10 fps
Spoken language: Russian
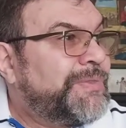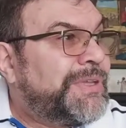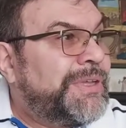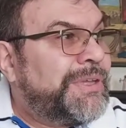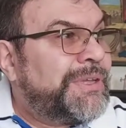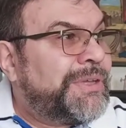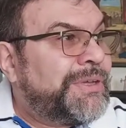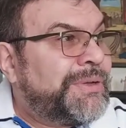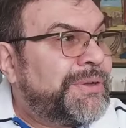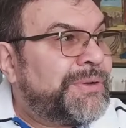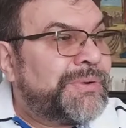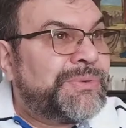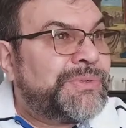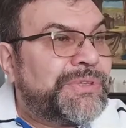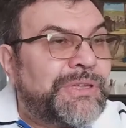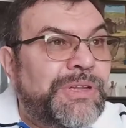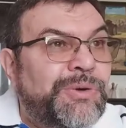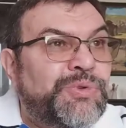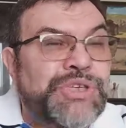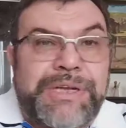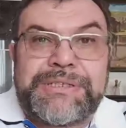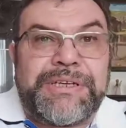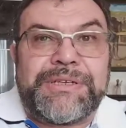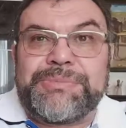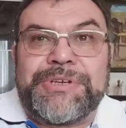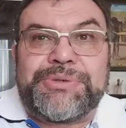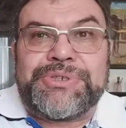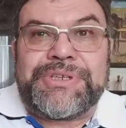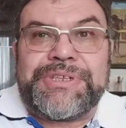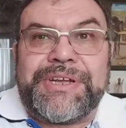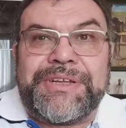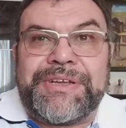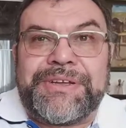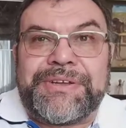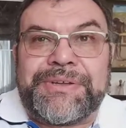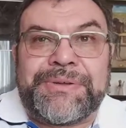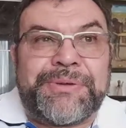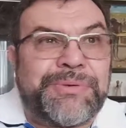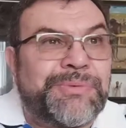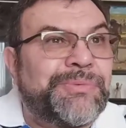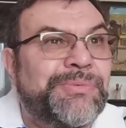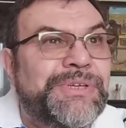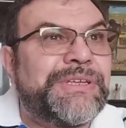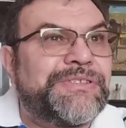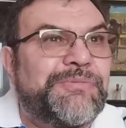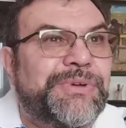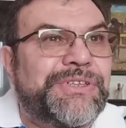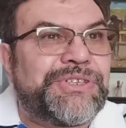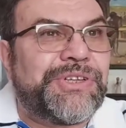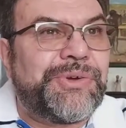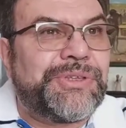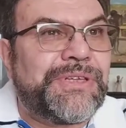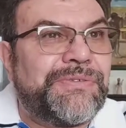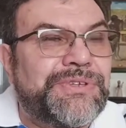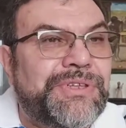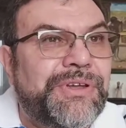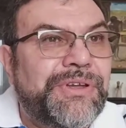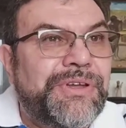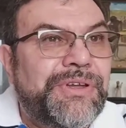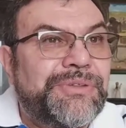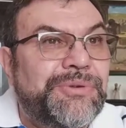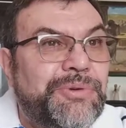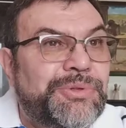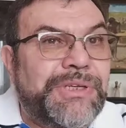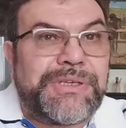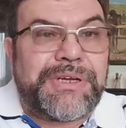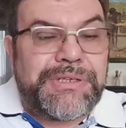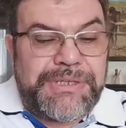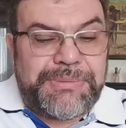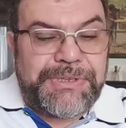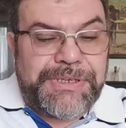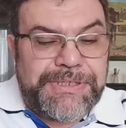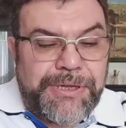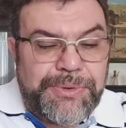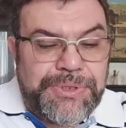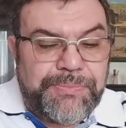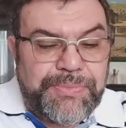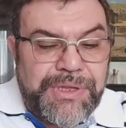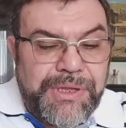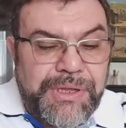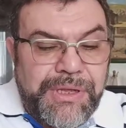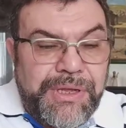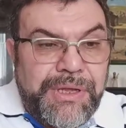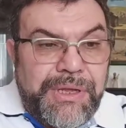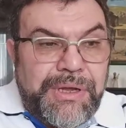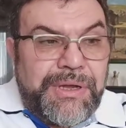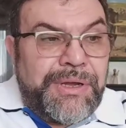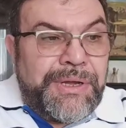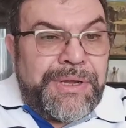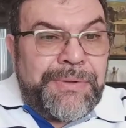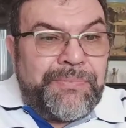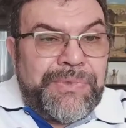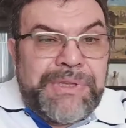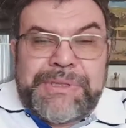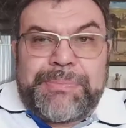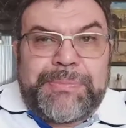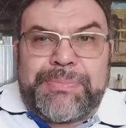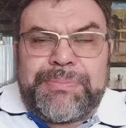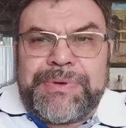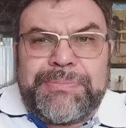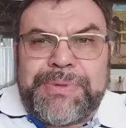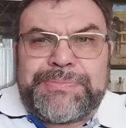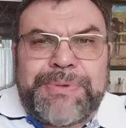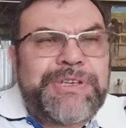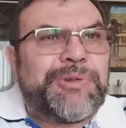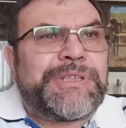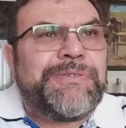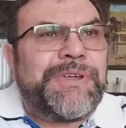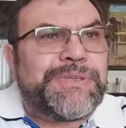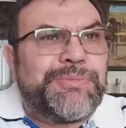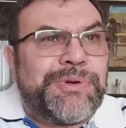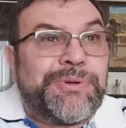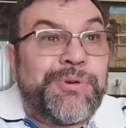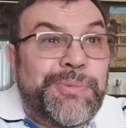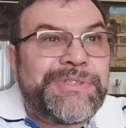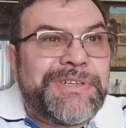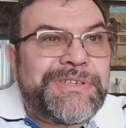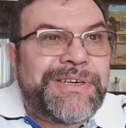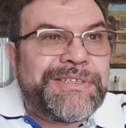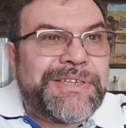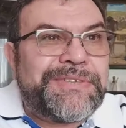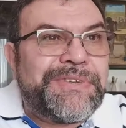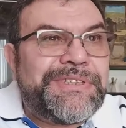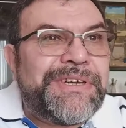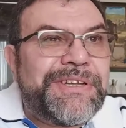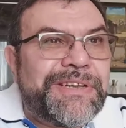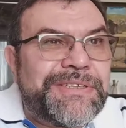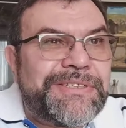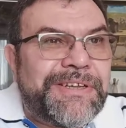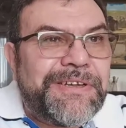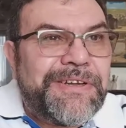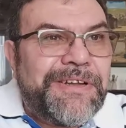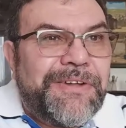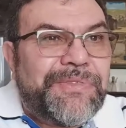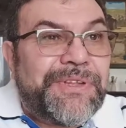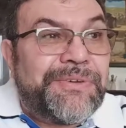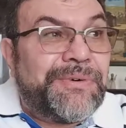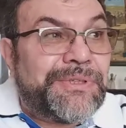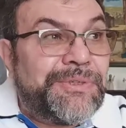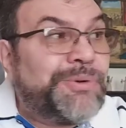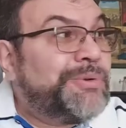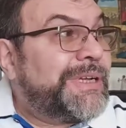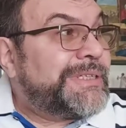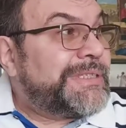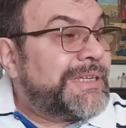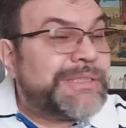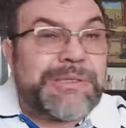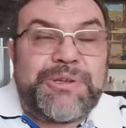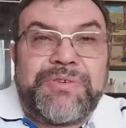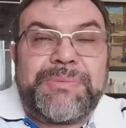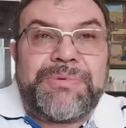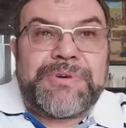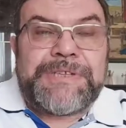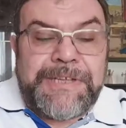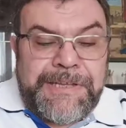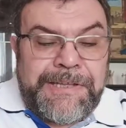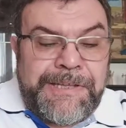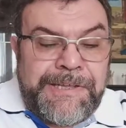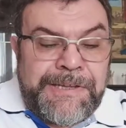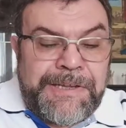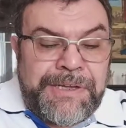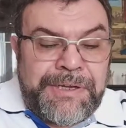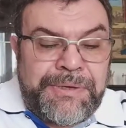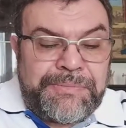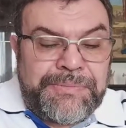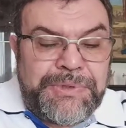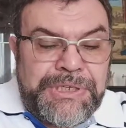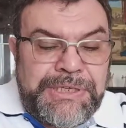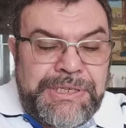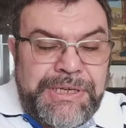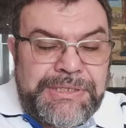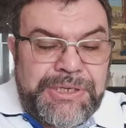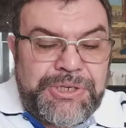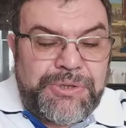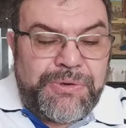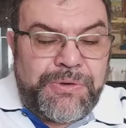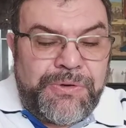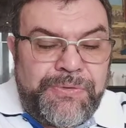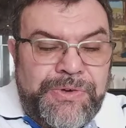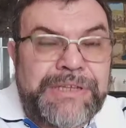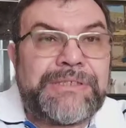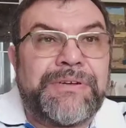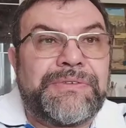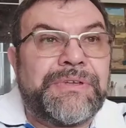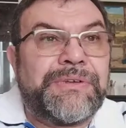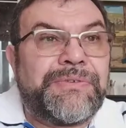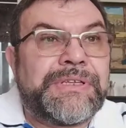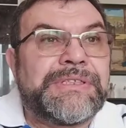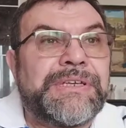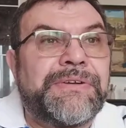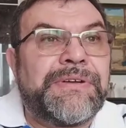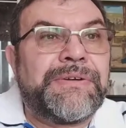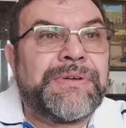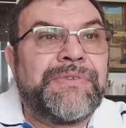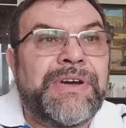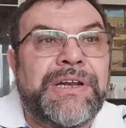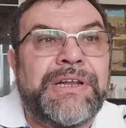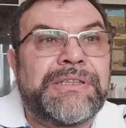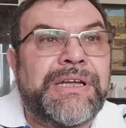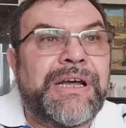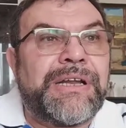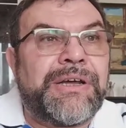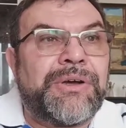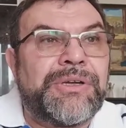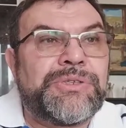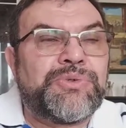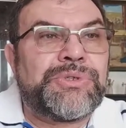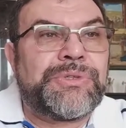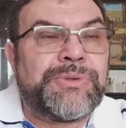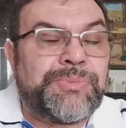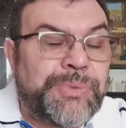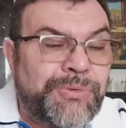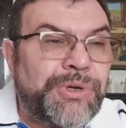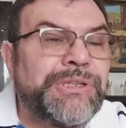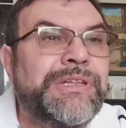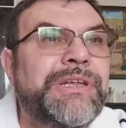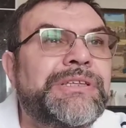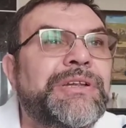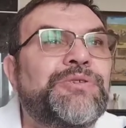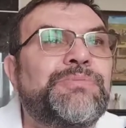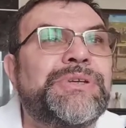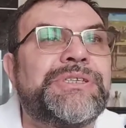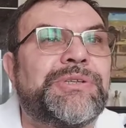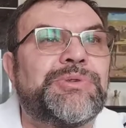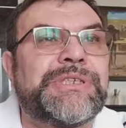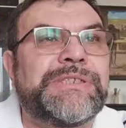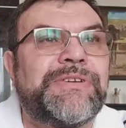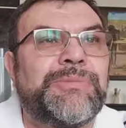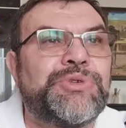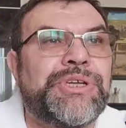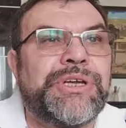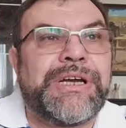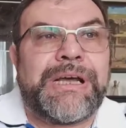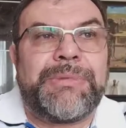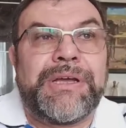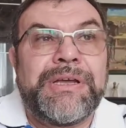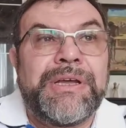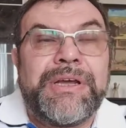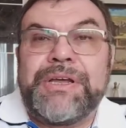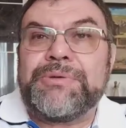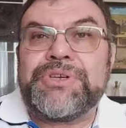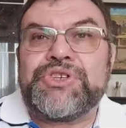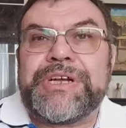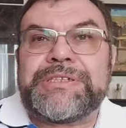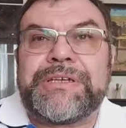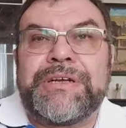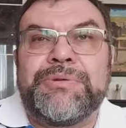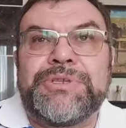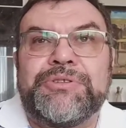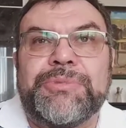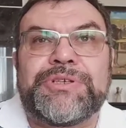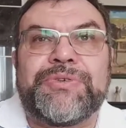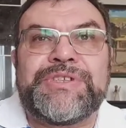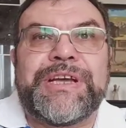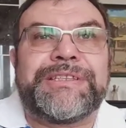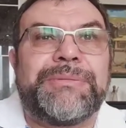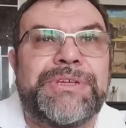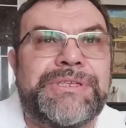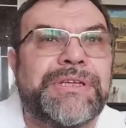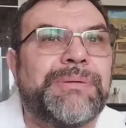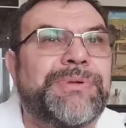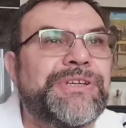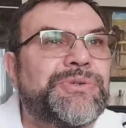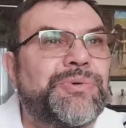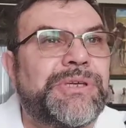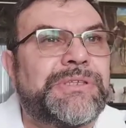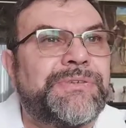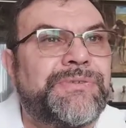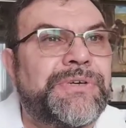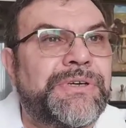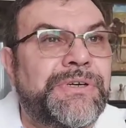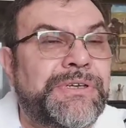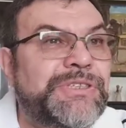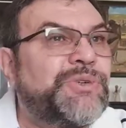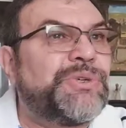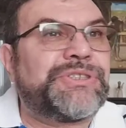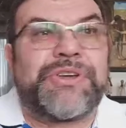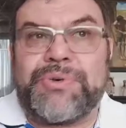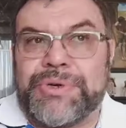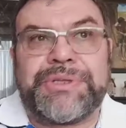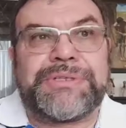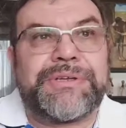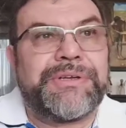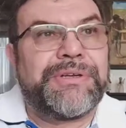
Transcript: и э, делала ужасное, с моей точки зрения, э, действие по отношению к этой вишне, но результат оказался потрясающим. Э, это, пожалуй, это весь мой опыт сельскохозяйственной деятельности – вот. Но у нас есть Слово Божье, и э, очень интересно, что в конце, в конце э, Евангелия Тана Иисус проводит длительную беседу со своими учениками, и очень часто люди думают, что вся эта беседа происходит в э, Сионской горнице.